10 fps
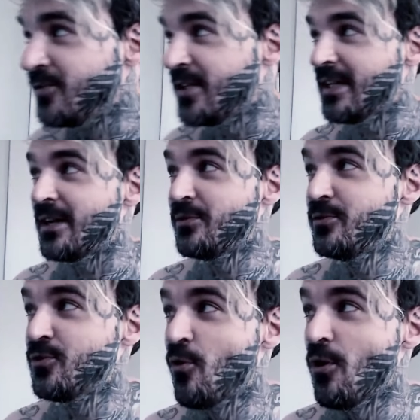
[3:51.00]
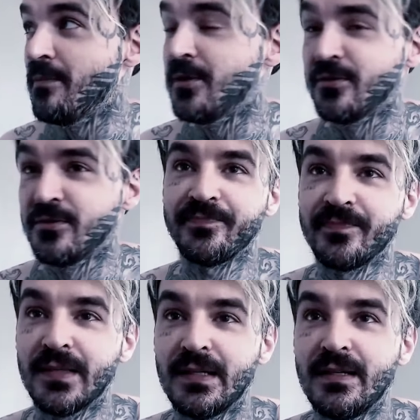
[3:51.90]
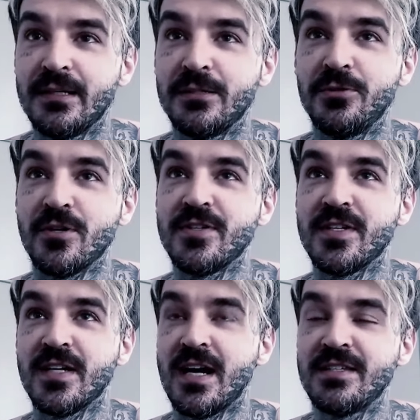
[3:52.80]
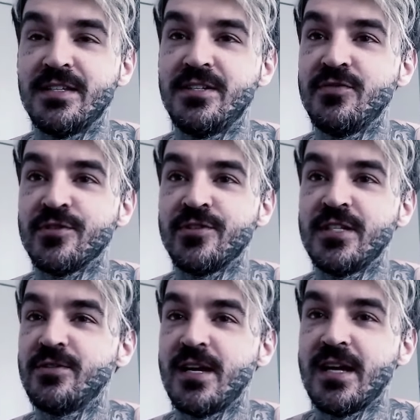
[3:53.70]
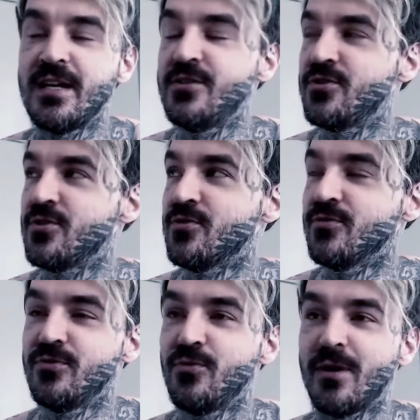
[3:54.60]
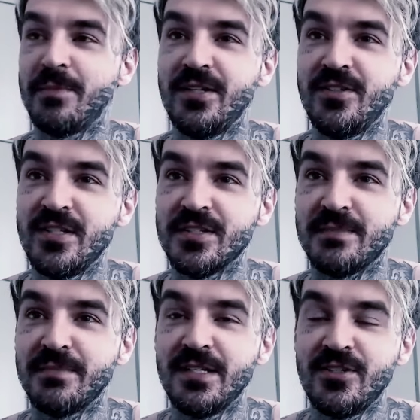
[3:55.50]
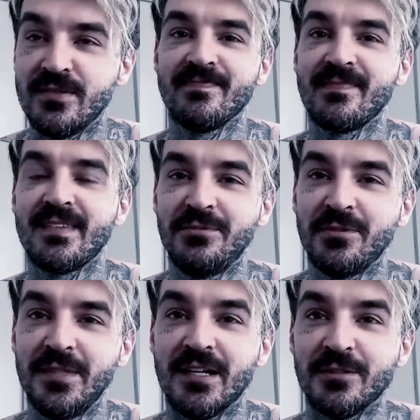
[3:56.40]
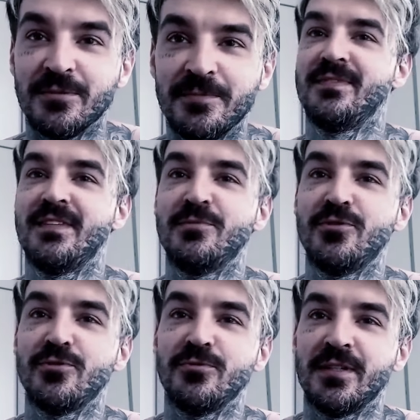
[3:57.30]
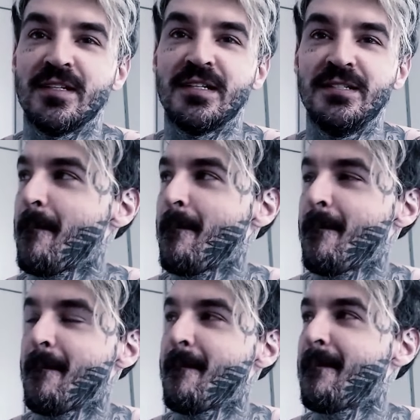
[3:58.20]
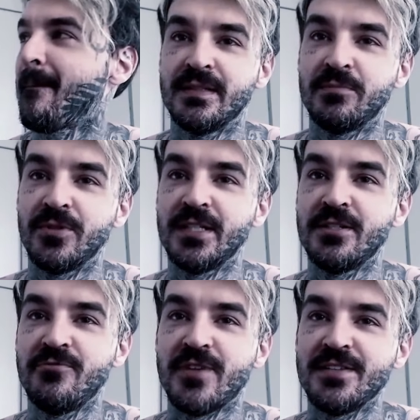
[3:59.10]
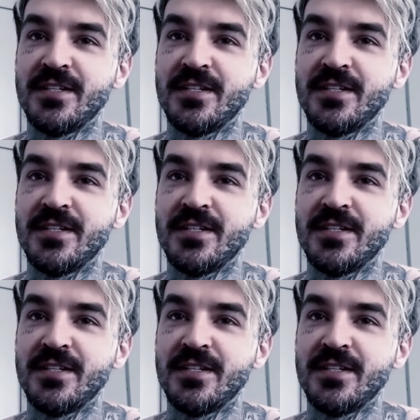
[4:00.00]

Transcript: o cenário do Scorpion. Nossa, assisti você no reality show, no Aprendiz na Band? Muito obrigado. Tamo junto, Atari. Por que não faz